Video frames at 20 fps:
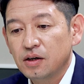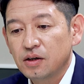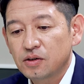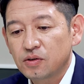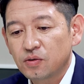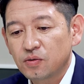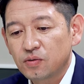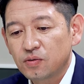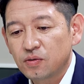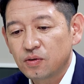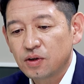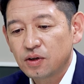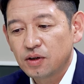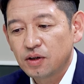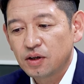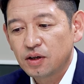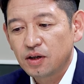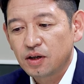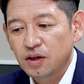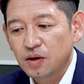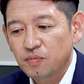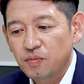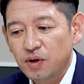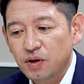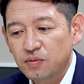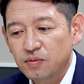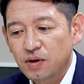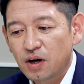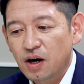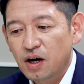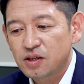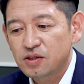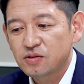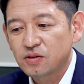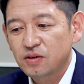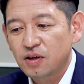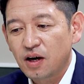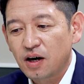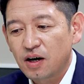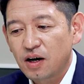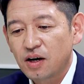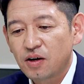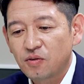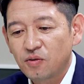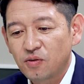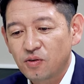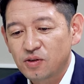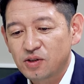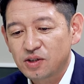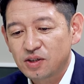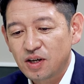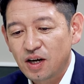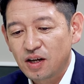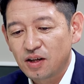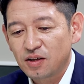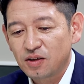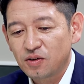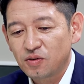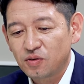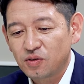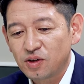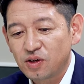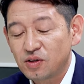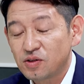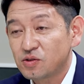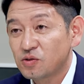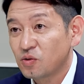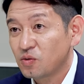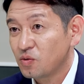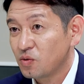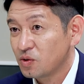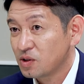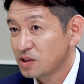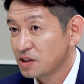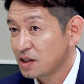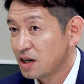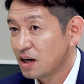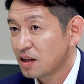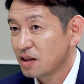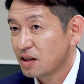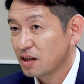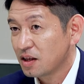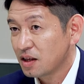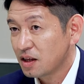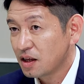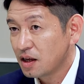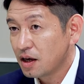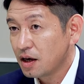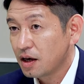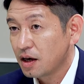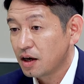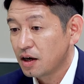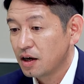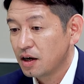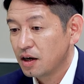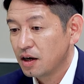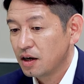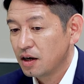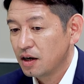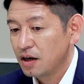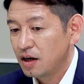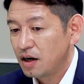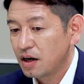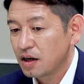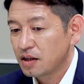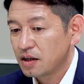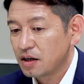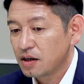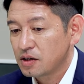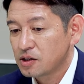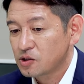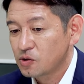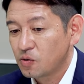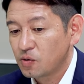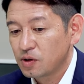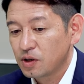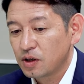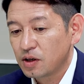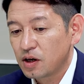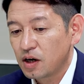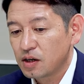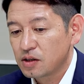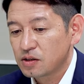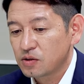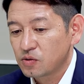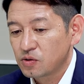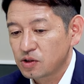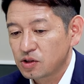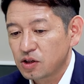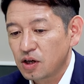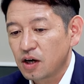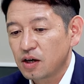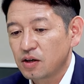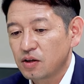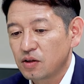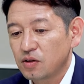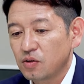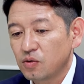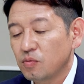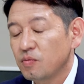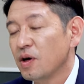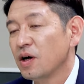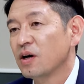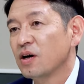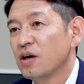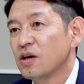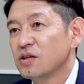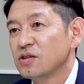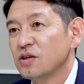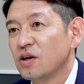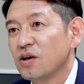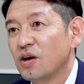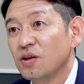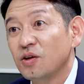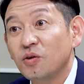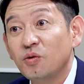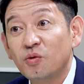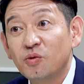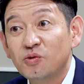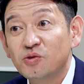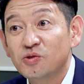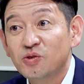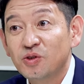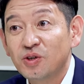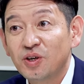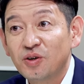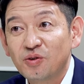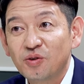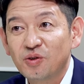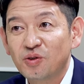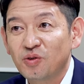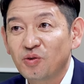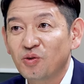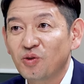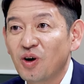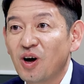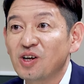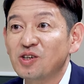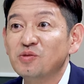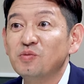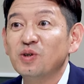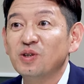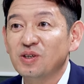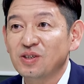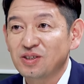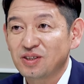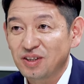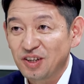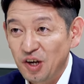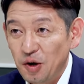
その時にやっぱり付加価値の高いこのチタンっていう金属を使って新たな商品開発をしたいっていうメーカーさんが日本中にいるってこと初めて知っ